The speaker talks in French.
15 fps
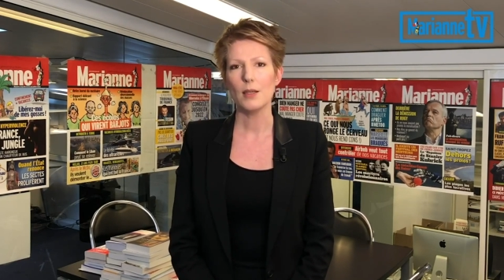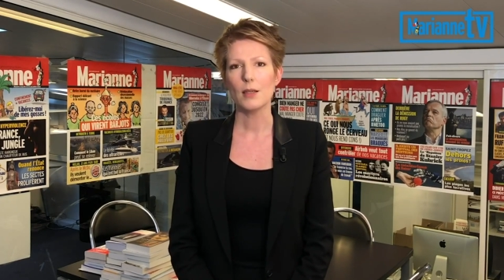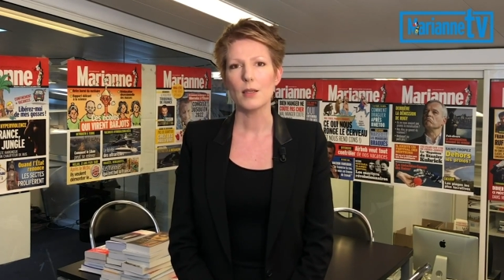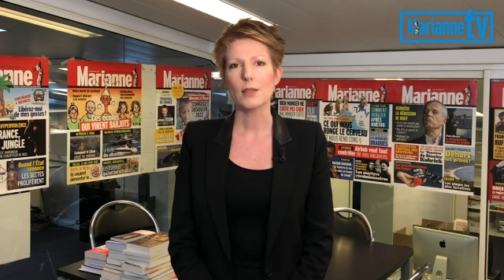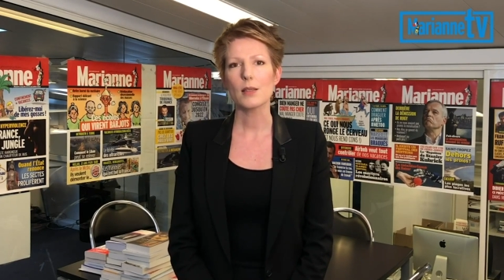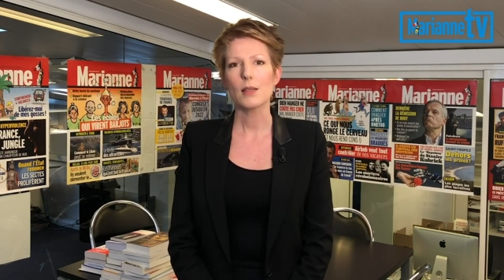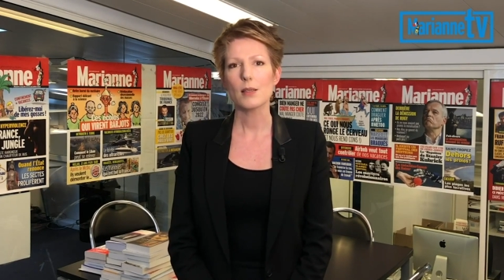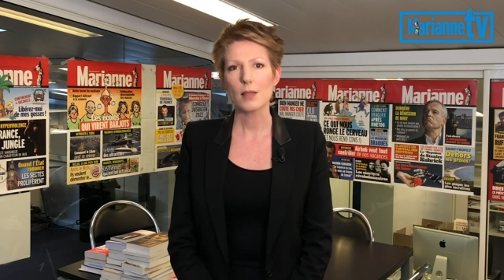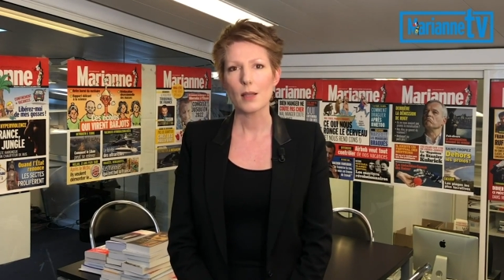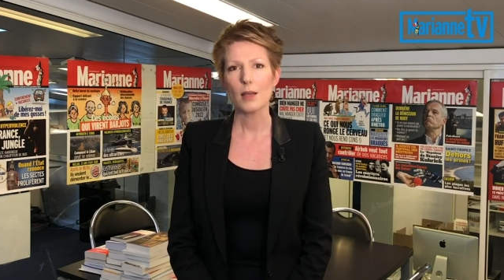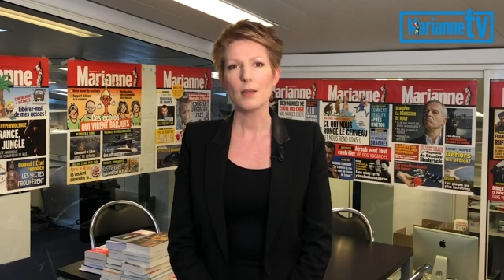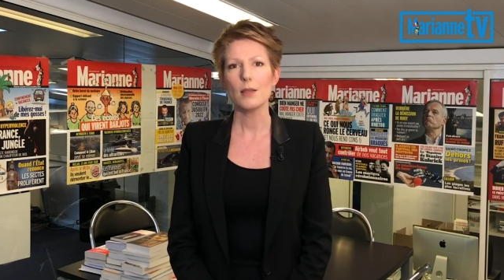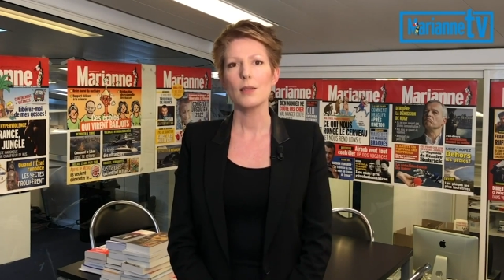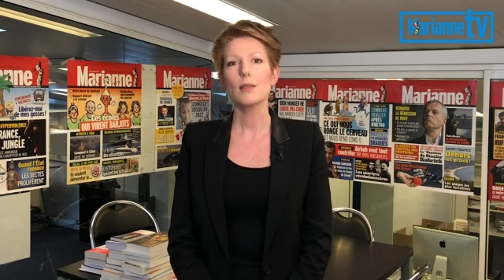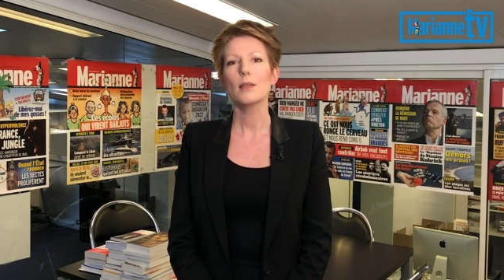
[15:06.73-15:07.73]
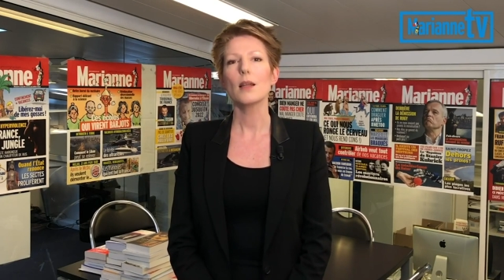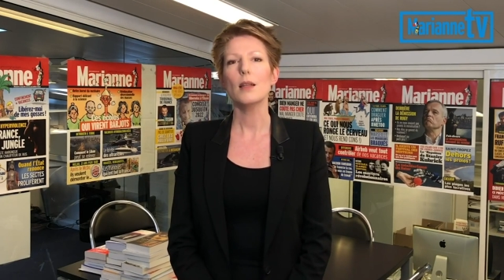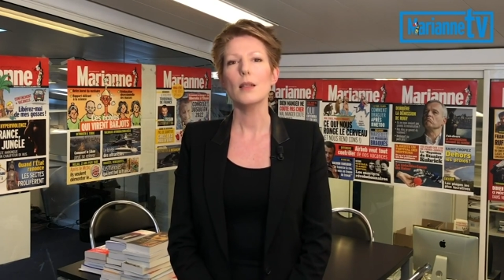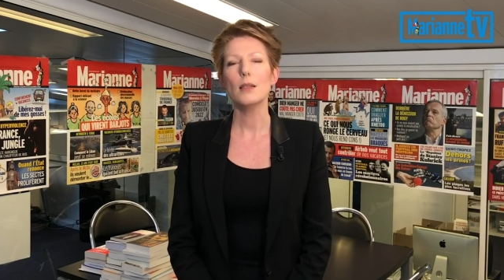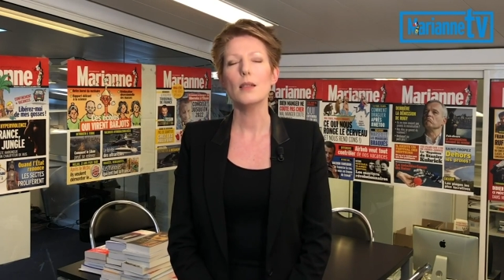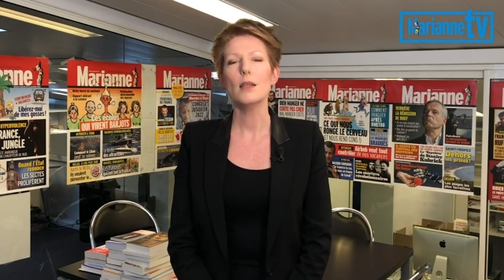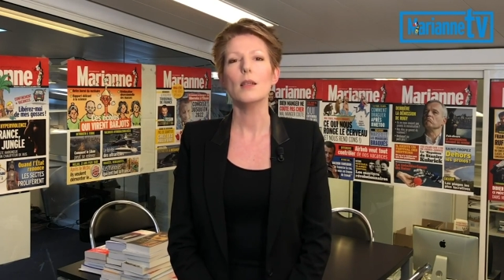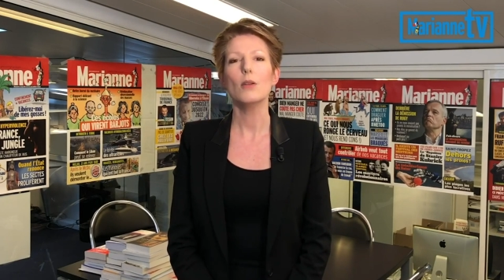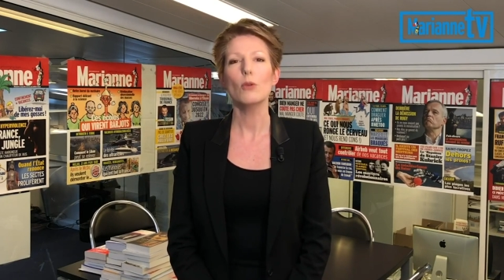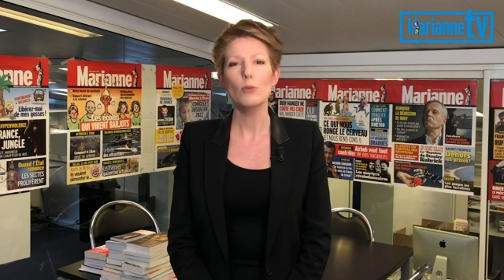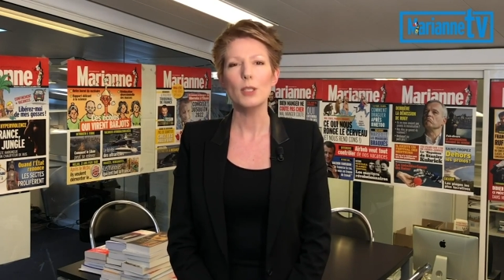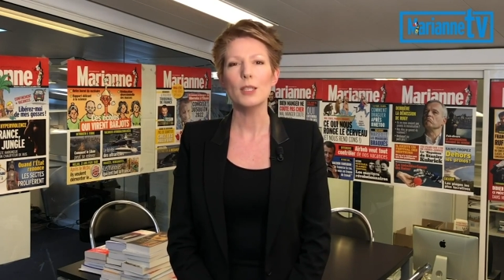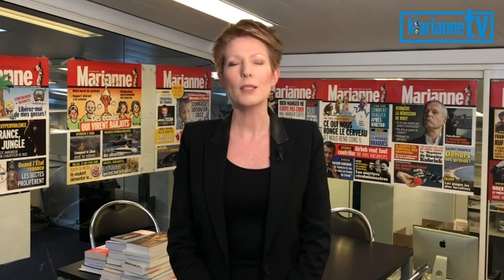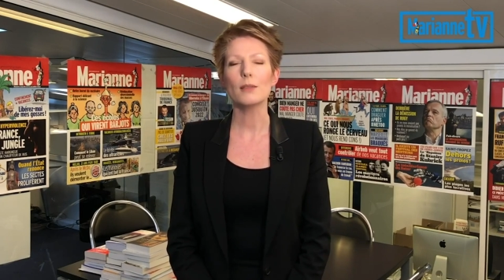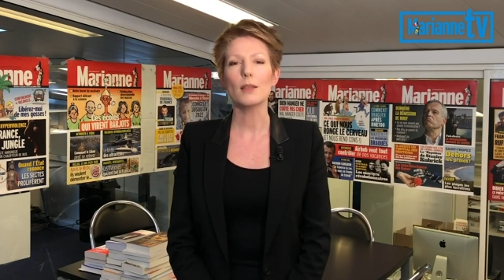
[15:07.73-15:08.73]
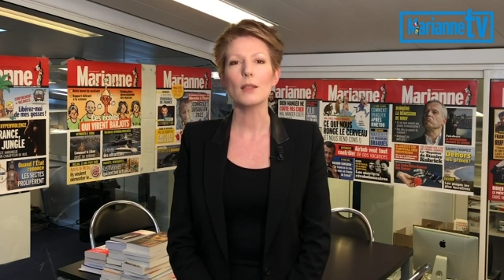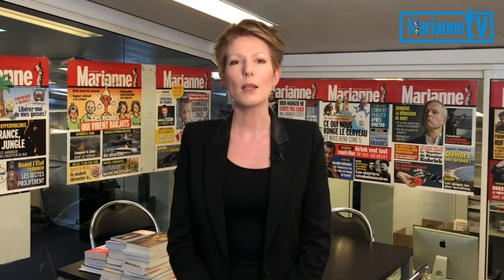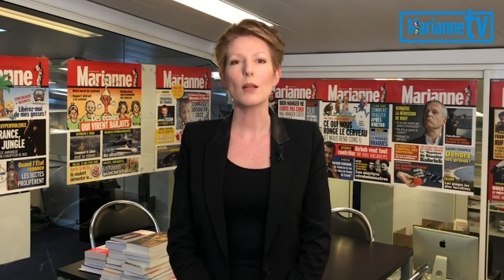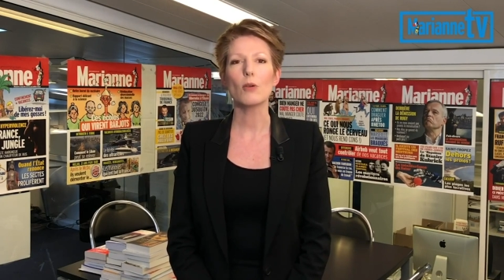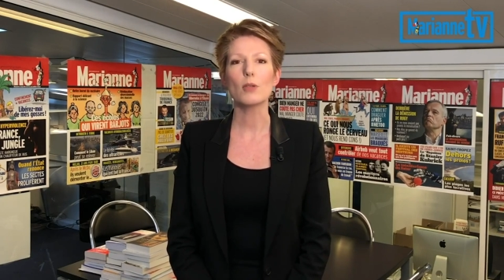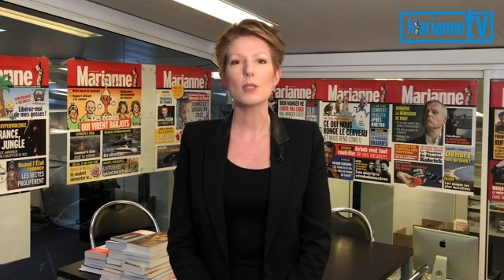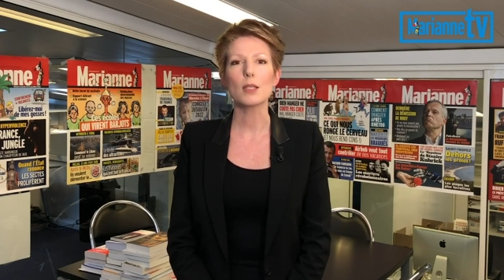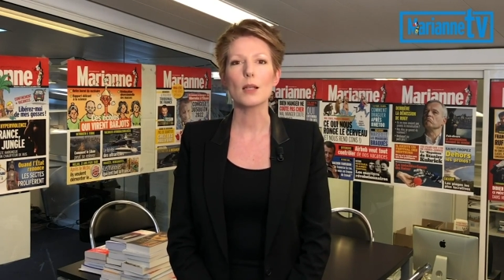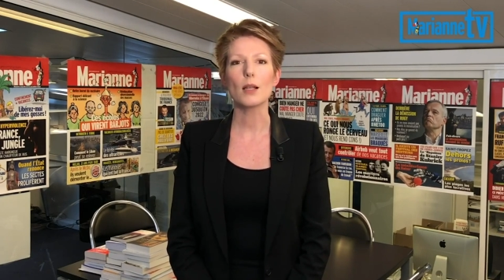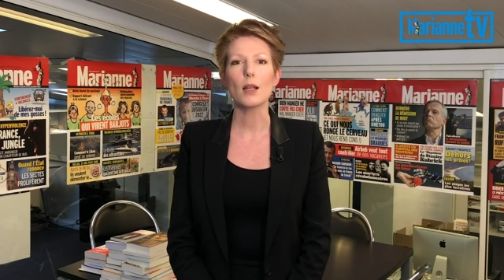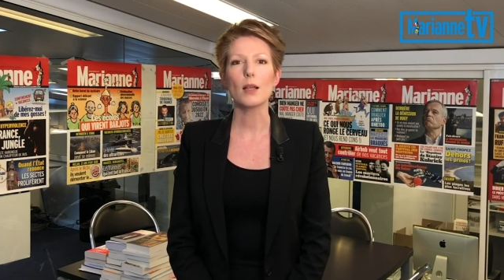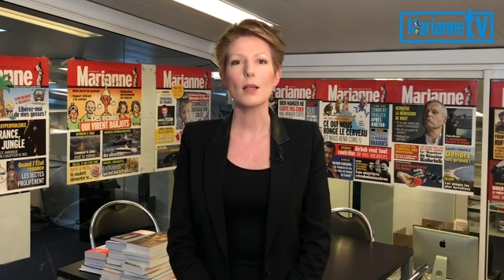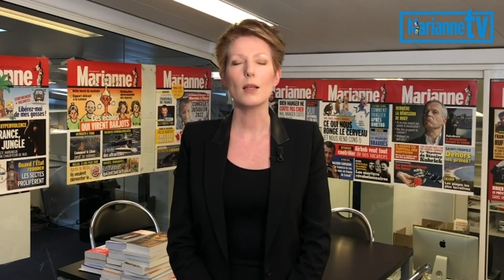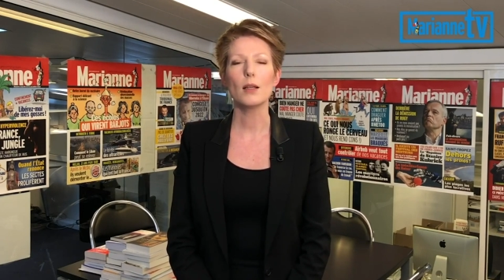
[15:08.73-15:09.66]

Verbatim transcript: c'est cela qu'a légué Louis Nathaniel Rossel.